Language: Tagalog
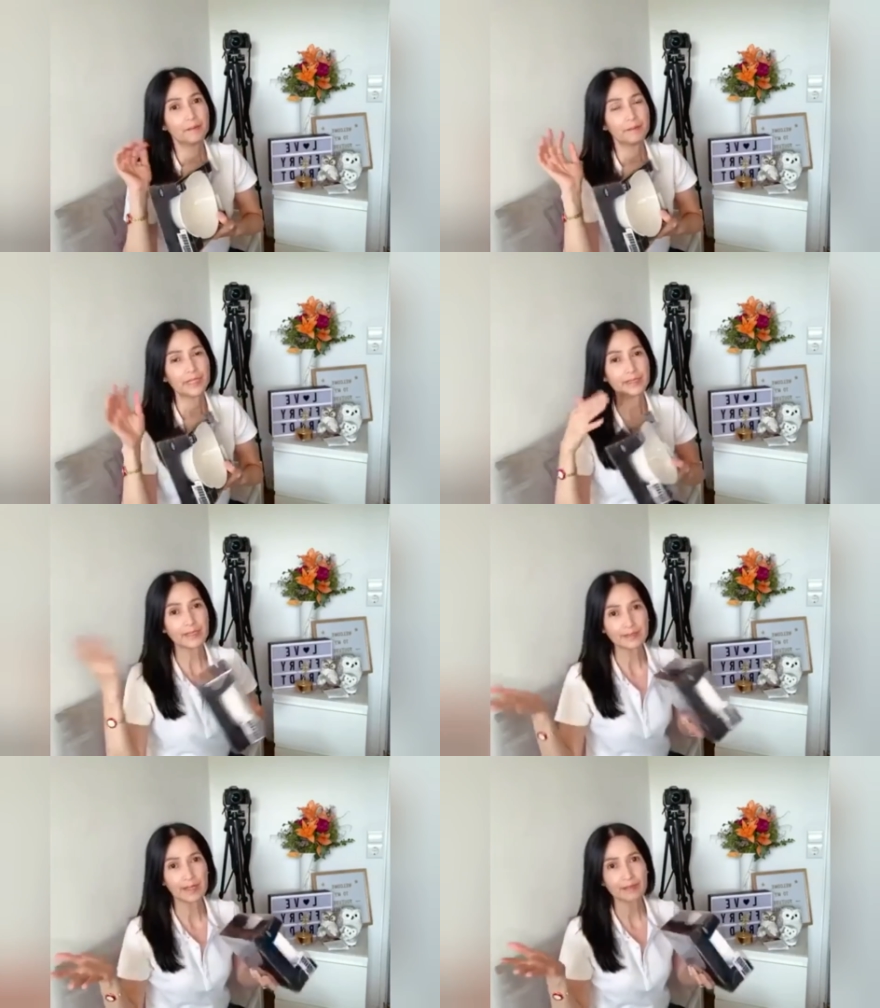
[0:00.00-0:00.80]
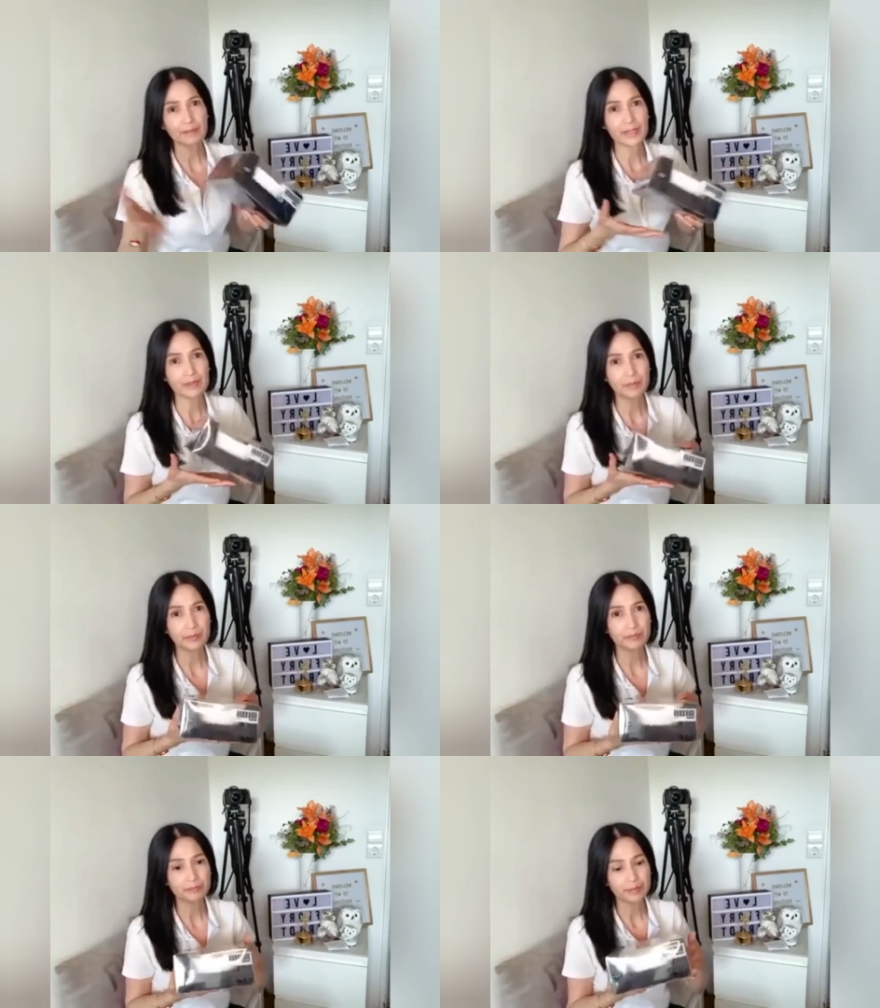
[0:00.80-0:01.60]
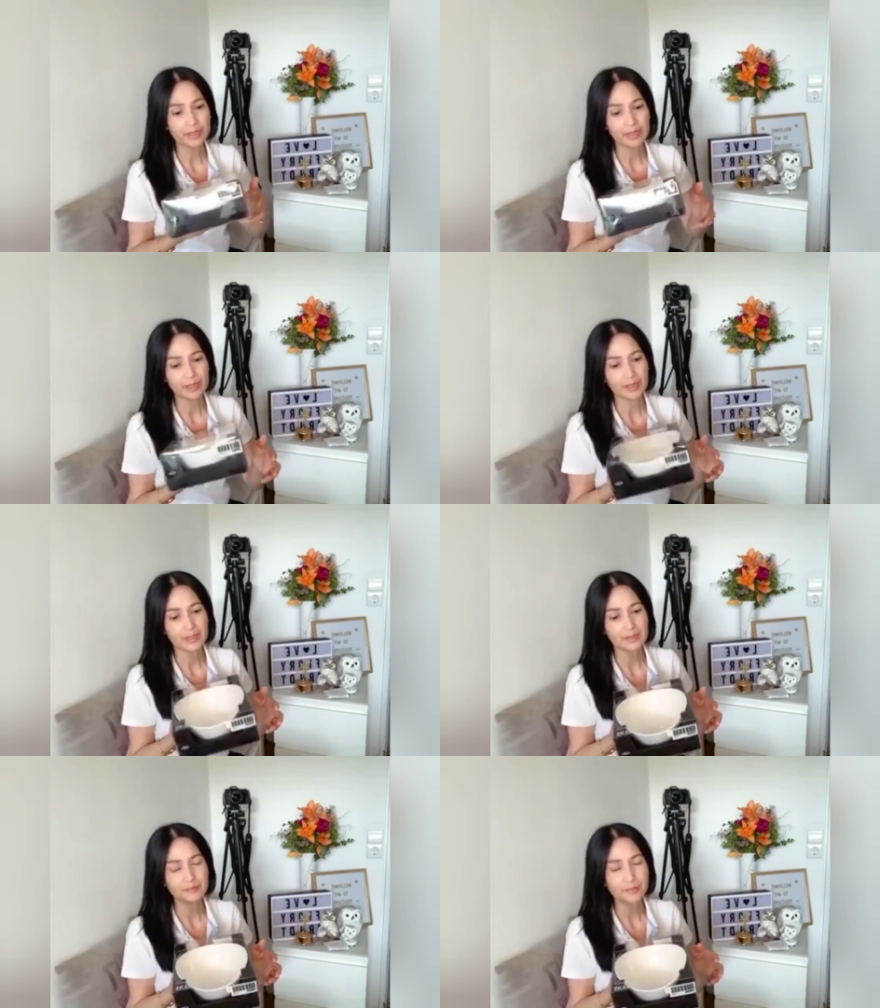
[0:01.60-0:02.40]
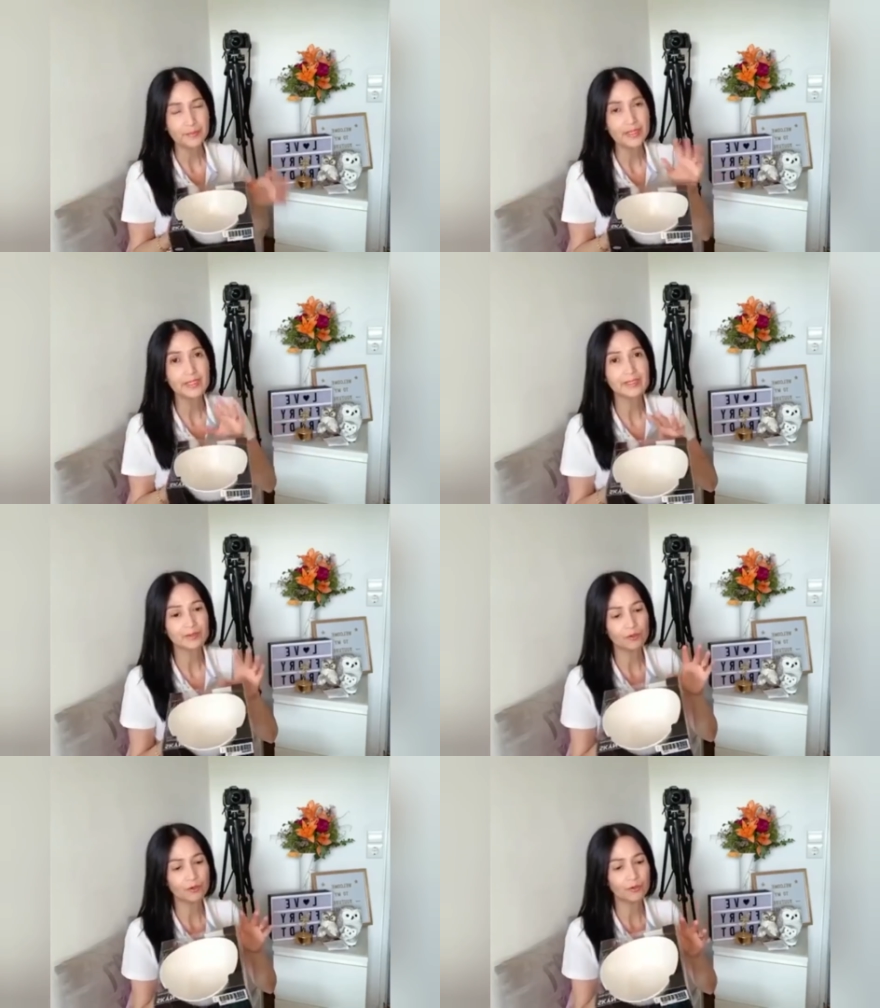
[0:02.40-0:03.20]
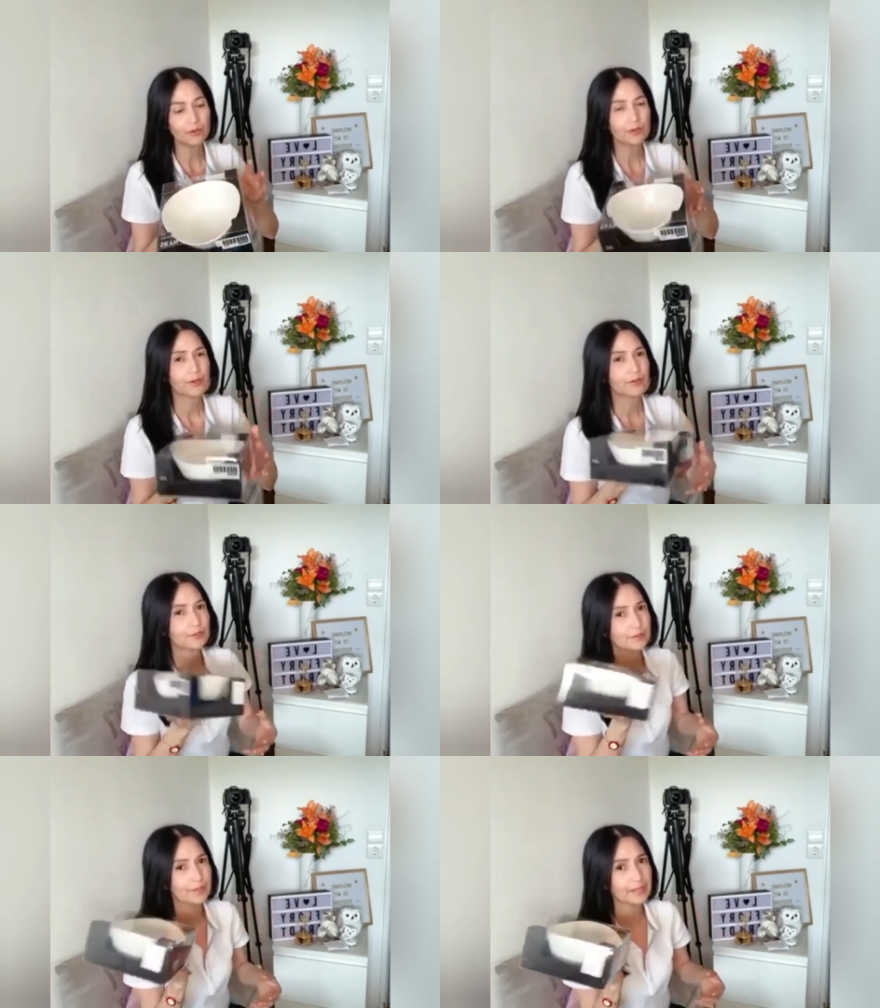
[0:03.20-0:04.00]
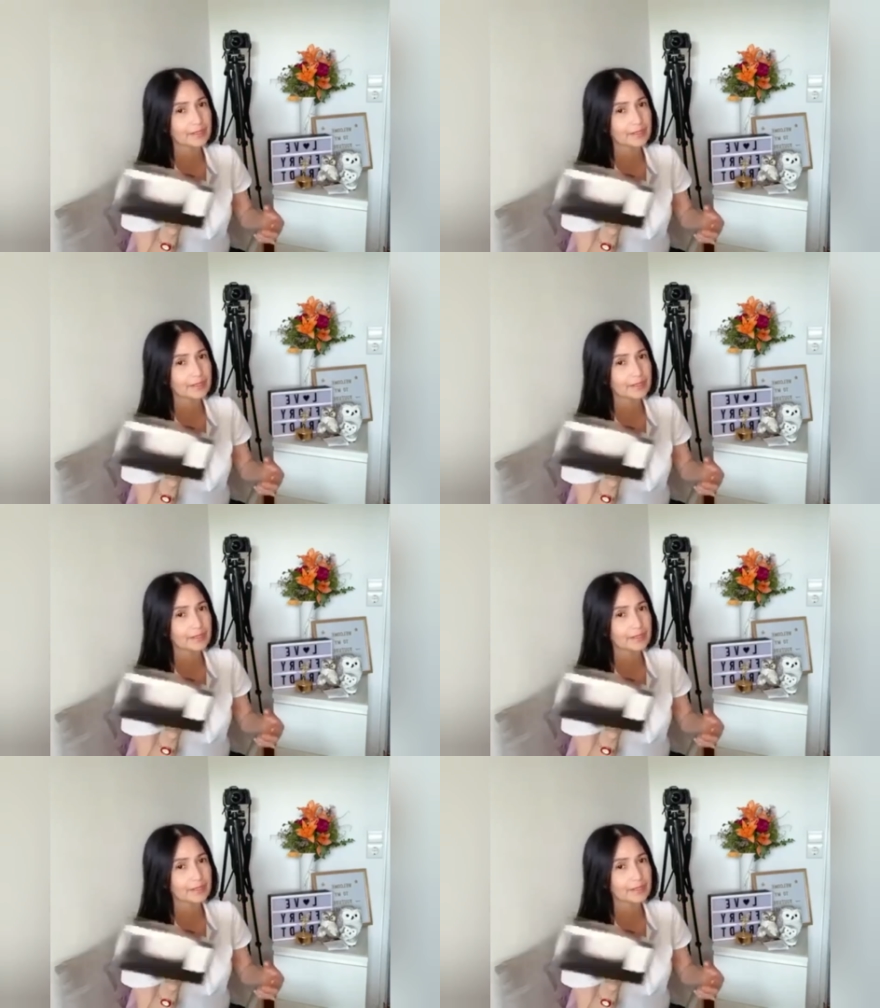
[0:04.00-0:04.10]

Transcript: isang set para mag, para bibilhin ko next